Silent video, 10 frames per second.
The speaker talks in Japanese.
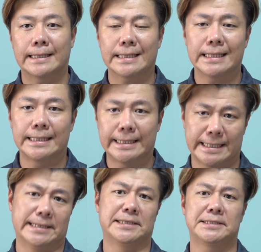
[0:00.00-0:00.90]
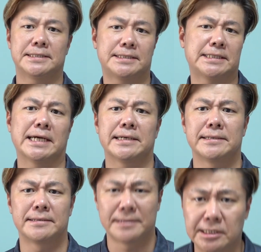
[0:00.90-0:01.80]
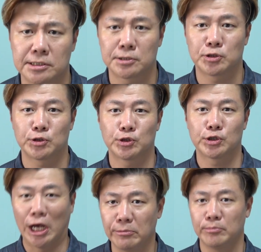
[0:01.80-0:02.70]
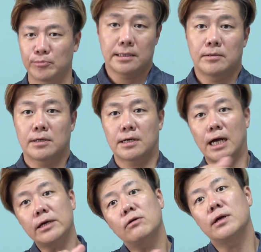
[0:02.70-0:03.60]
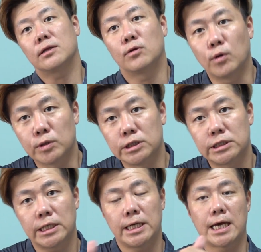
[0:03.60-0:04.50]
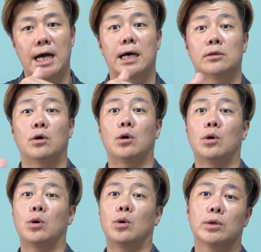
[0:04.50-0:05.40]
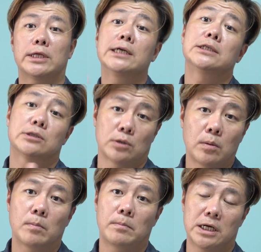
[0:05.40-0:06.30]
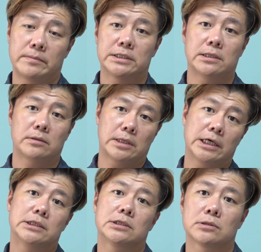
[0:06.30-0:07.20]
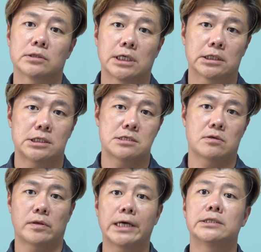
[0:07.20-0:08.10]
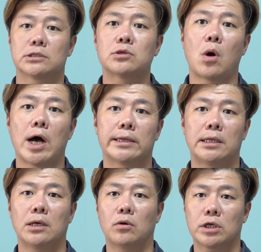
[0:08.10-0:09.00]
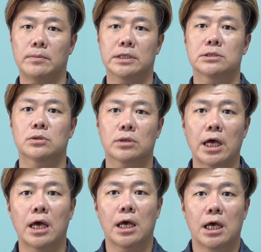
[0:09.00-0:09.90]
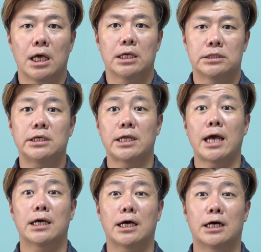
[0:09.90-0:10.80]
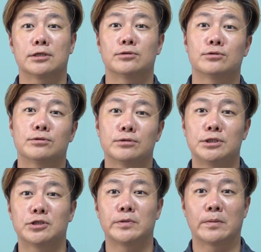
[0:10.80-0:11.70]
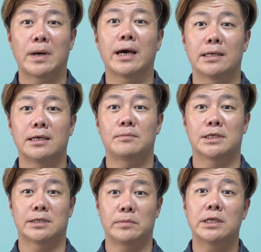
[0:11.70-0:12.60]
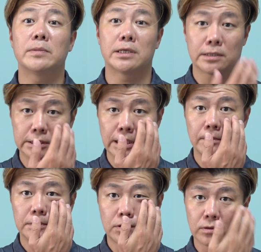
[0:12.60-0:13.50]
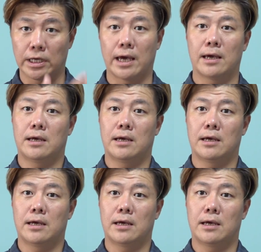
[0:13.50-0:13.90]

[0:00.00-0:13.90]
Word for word: たなきゃいけない試合ですはい概要欄の方にセリアのダイジェストパルマ戦のダイジェスト昨シーズンのダイジェスト貼っておきますのでぜひね、あの、日曜日の前に皆さん見てみてください。こうね、